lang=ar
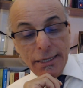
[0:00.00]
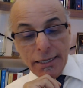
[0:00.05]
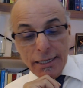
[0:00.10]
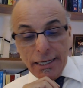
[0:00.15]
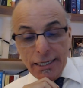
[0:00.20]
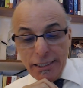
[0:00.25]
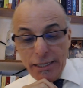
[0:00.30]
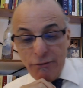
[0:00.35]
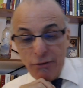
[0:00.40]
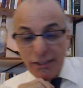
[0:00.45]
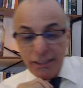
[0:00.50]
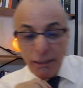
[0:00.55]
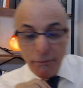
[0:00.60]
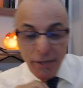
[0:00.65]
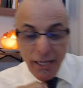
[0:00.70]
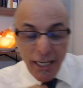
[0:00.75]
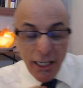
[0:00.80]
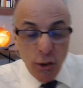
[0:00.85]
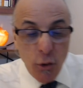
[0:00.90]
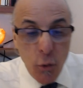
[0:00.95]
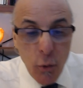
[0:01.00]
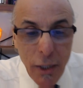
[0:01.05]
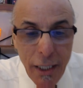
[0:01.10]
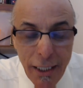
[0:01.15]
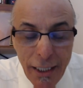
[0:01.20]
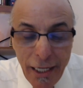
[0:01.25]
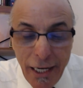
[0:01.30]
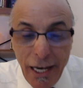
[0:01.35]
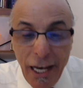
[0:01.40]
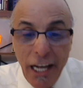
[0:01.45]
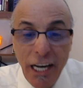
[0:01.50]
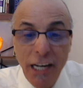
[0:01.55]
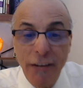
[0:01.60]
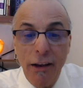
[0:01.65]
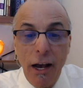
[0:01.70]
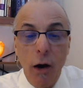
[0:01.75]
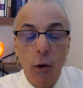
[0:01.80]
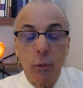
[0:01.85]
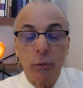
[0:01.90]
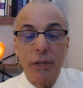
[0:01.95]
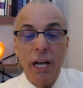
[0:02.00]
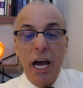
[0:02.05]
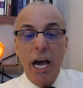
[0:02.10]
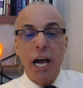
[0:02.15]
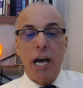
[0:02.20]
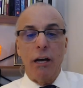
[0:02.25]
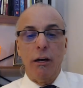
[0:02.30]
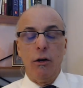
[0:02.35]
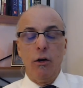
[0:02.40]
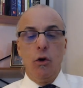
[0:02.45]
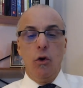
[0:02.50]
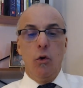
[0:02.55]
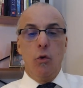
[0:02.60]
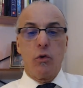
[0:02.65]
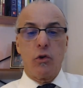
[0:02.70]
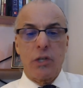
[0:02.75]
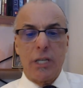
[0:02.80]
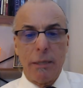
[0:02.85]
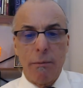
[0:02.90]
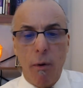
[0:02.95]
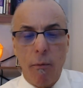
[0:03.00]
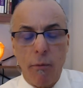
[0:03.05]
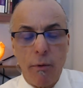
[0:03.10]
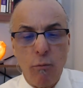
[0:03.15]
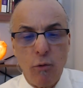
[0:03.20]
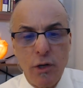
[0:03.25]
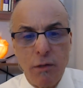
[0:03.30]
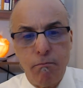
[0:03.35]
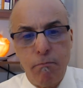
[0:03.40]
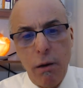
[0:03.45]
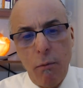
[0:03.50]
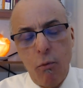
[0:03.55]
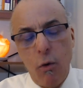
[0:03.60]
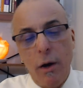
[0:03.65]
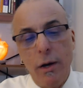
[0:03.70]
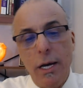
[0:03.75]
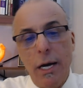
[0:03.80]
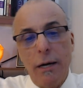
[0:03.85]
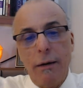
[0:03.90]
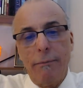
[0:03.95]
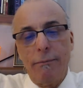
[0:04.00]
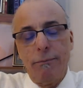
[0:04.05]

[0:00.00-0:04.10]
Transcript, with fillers: اذا الخطاب ديالك كتقولي الاوضاع والسبب والمسبب وهي